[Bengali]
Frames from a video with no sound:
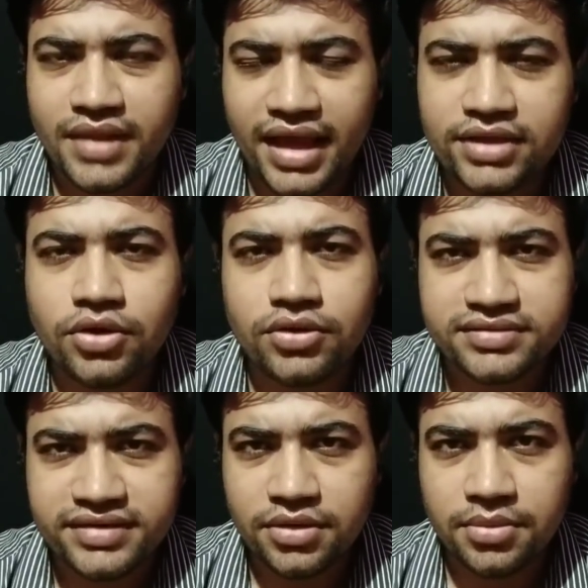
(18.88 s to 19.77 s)
এই
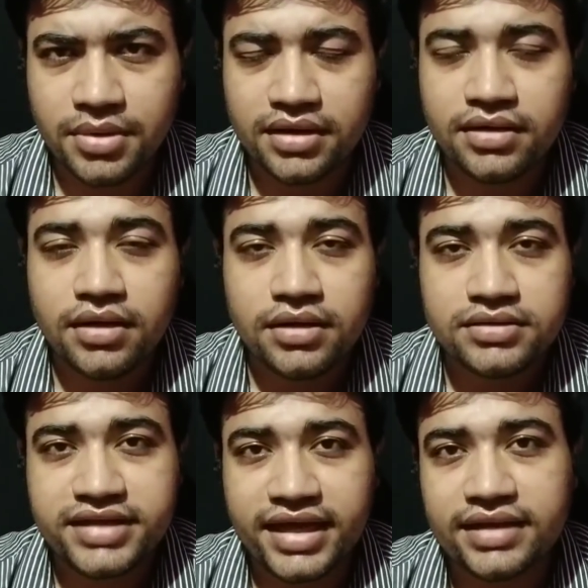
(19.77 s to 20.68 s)
ধরনের সিনেমা বানান
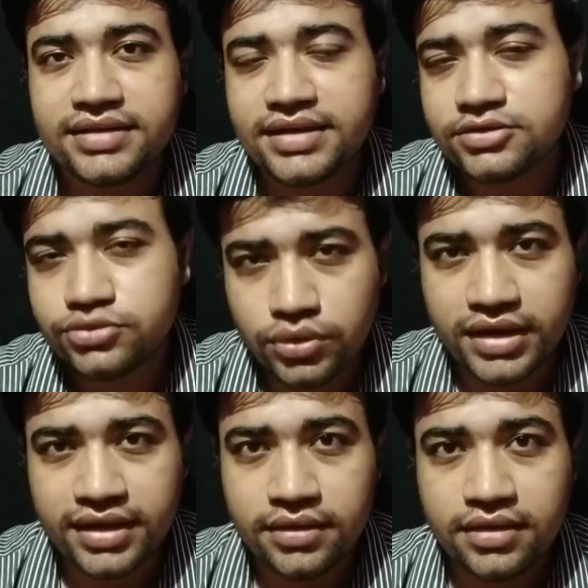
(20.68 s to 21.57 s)
সেখান থেকে
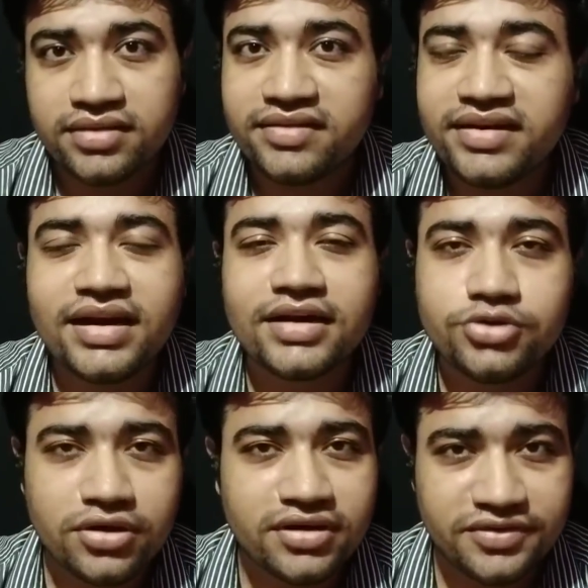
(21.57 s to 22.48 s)
সরে থ্রিলার
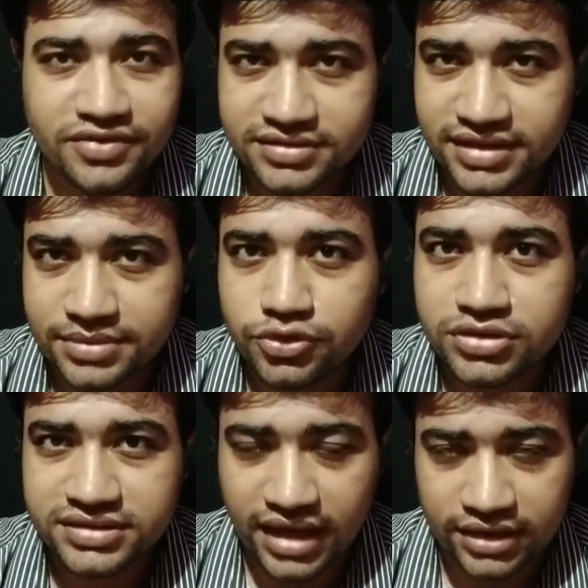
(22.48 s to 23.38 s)
জনরাতে ফার্স্ট টাইম উনি
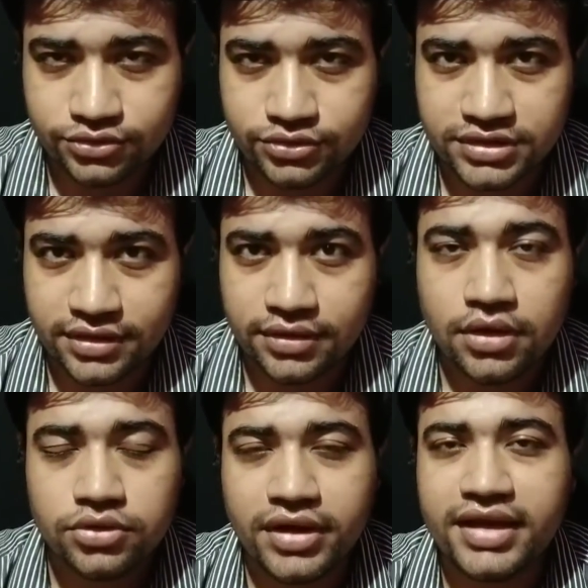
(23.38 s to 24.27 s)
কাজ করছিলেন
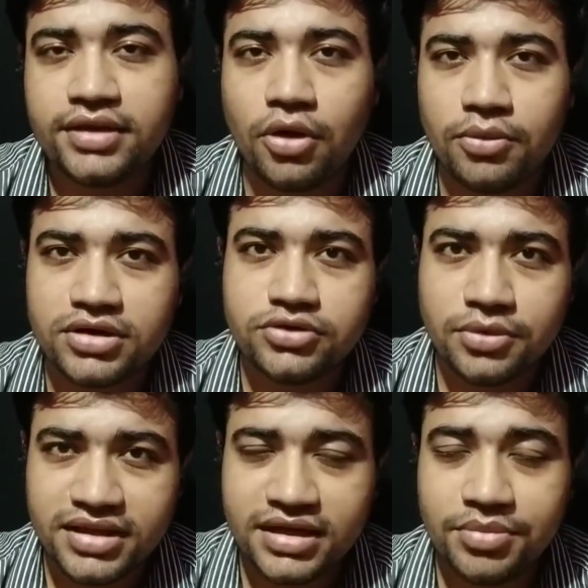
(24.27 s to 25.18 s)
তো এই খবরটা
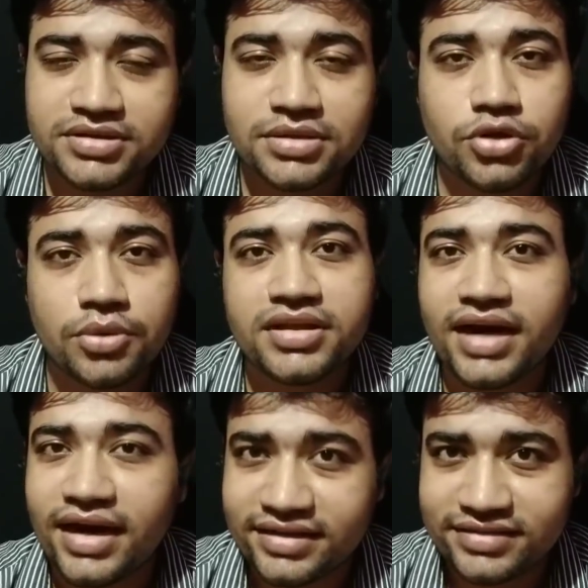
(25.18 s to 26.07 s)
যবে থেকে পেয়েছিলাম তবে
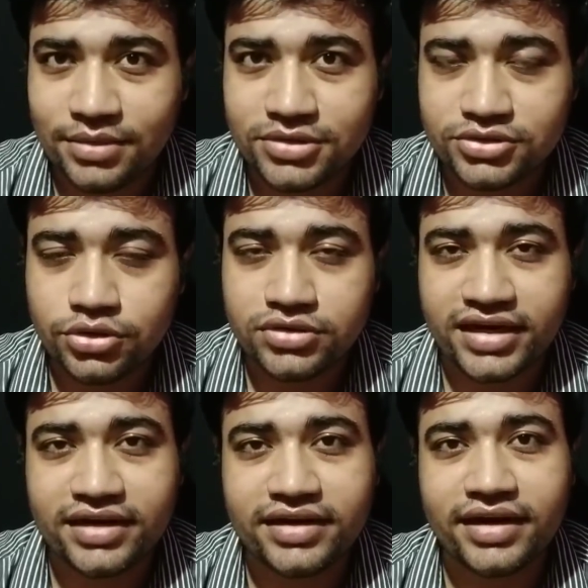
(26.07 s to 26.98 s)
থেকে একটা এক্সাইটমেন্ট ছিল যে
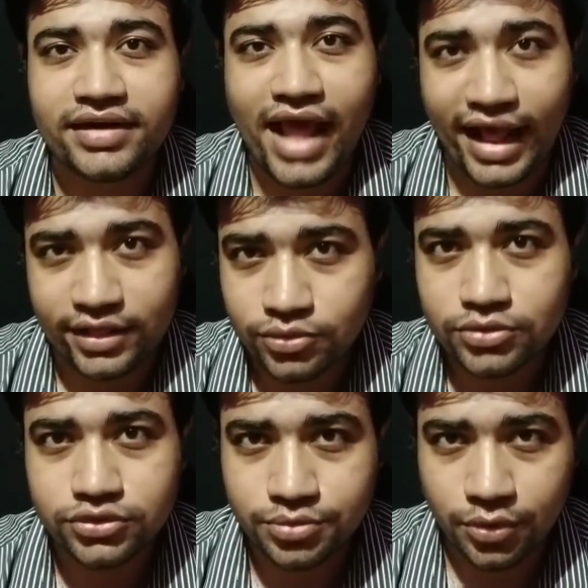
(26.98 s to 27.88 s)
একটা ডিরেক্টর এত
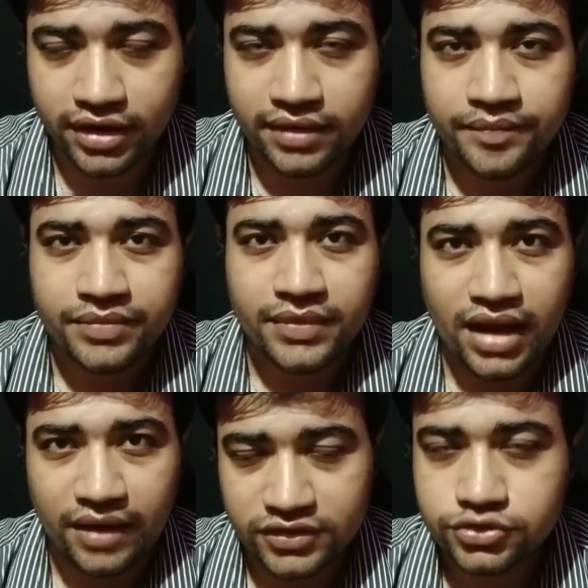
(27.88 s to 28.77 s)
বছর পরে
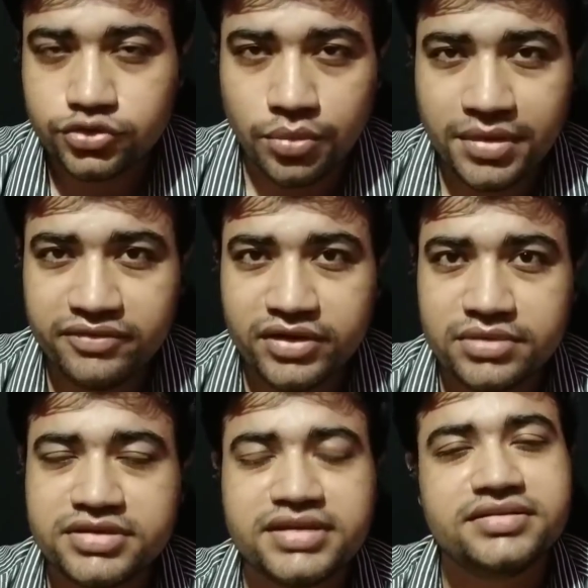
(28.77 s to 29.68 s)
আফটার সো মেনি
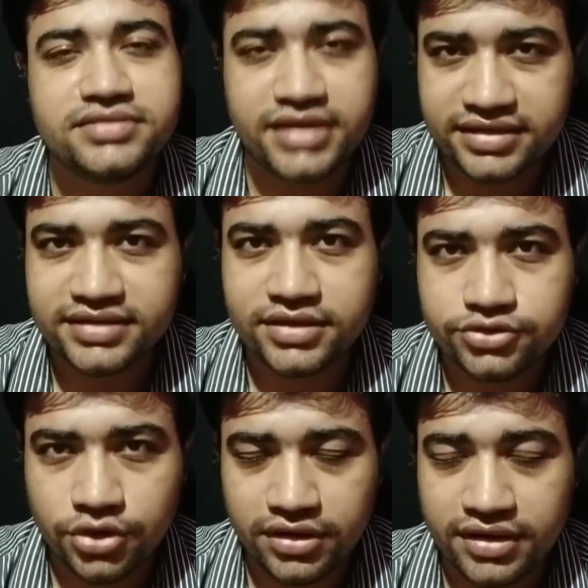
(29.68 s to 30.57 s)
ফিল্মস হি ইজ চেঞ্জিং দ্য
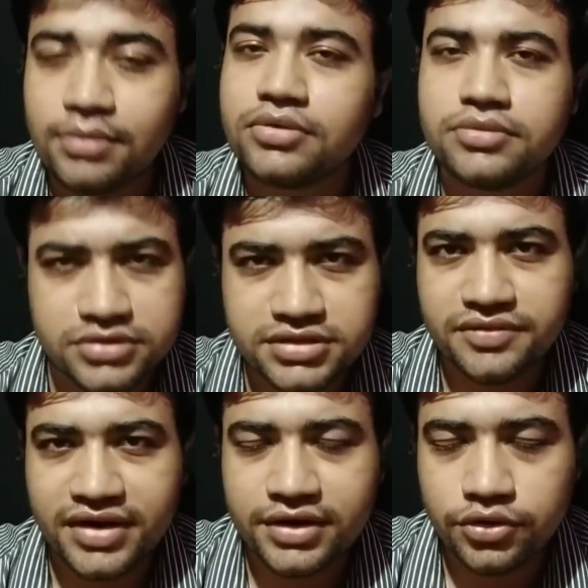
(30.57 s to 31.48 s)
জনার এবং উইচ ইজ
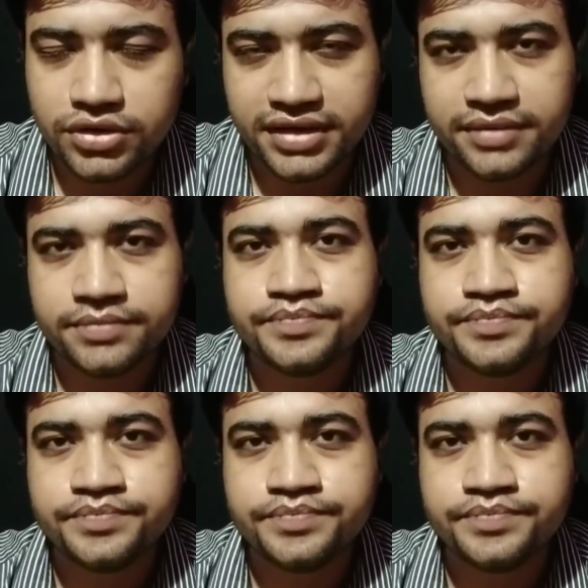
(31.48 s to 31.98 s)
আ ভেরি গুড থিং